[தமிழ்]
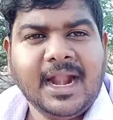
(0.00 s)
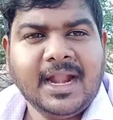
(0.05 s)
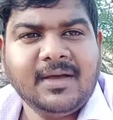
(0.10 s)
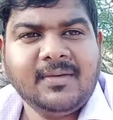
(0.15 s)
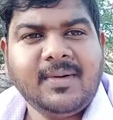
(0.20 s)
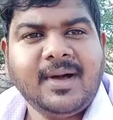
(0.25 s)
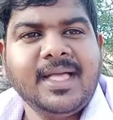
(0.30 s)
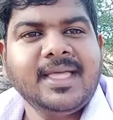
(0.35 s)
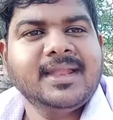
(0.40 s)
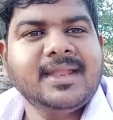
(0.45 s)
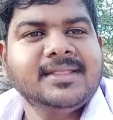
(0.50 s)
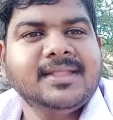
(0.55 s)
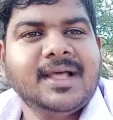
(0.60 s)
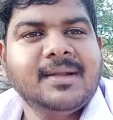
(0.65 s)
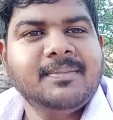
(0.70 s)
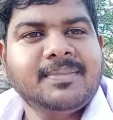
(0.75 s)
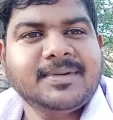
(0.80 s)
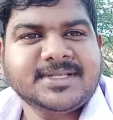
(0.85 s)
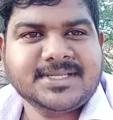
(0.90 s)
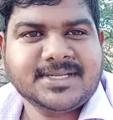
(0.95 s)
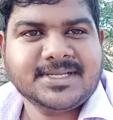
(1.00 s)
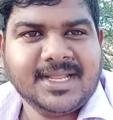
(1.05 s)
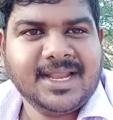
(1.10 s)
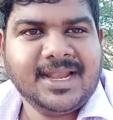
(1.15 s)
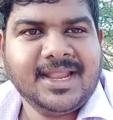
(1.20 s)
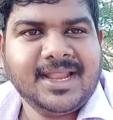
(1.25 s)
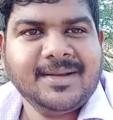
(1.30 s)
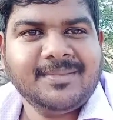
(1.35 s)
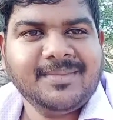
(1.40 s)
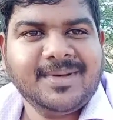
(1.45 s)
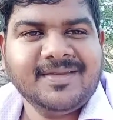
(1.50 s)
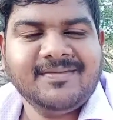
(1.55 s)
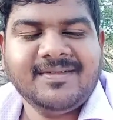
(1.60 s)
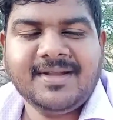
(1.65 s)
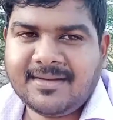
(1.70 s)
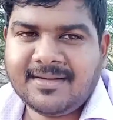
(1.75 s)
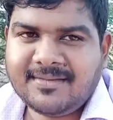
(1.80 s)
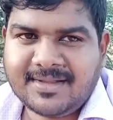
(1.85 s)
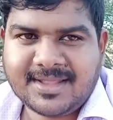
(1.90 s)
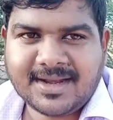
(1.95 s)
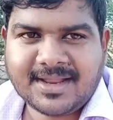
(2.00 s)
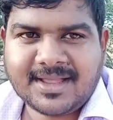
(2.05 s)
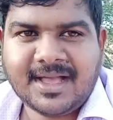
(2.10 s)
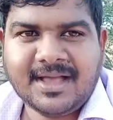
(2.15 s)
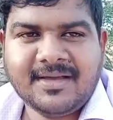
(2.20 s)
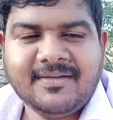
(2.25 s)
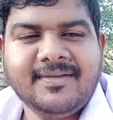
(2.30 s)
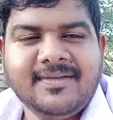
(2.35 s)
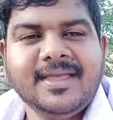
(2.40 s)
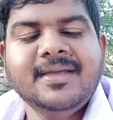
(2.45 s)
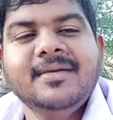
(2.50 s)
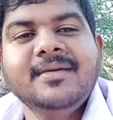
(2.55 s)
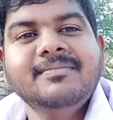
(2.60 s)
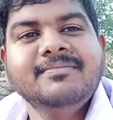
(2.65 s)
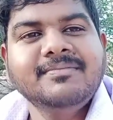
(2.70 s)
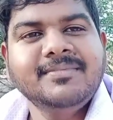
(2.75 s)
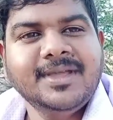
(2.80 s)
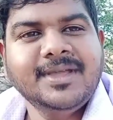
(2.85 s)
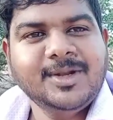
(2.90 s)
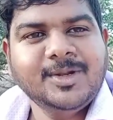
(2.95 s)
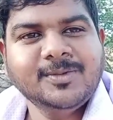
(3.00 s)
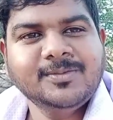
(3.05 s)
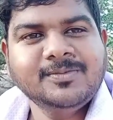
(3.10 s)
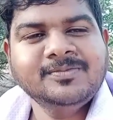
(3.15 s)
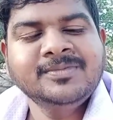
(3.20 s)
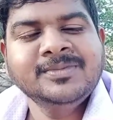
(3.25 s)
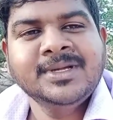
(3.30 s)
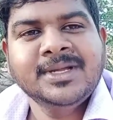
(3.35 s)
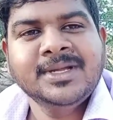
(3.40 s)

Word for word: அளவாக இருந்தால் பிரச்சனை இல்லை என்பதை விளக்குவதற்காகவே மீண்டும்